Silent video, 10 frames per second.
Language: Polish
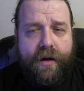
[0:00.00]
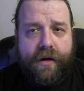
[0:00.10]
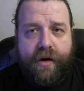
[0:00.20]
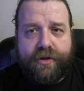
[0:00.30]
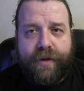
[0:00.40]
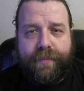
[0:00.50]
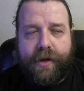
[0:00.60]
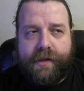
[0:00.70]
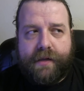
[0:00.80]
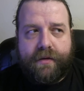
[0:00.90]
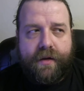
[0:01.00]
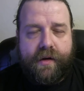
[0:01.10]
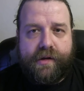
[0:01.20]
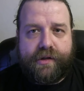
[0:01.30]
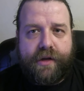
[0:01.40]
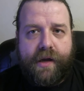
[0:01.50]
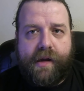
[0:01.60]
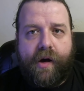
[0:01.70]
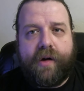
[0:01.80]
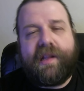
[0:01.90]
e, ocieplone, a do tego jeszcze
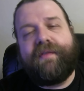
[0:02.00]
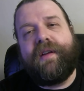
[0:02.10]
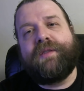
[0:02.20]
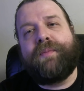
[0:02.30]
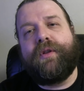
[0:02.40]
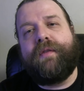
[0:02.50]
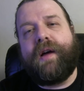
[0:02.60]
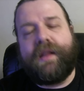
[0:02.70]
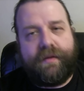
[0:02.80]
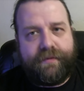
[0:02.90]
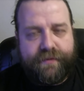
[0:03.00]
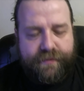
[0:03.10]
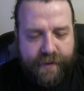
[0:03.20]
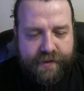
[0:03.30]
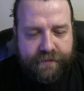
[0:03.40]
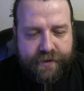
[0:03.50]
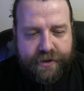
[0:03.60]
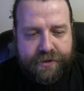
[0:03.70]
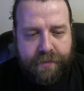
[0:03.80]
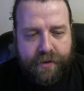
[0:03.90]
okna wyeksponowane w
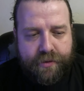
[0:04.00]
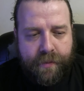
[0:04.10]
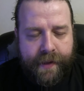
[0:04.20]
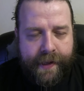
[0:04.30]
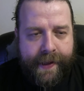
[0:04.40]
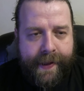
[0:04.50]
specyficzny sposób,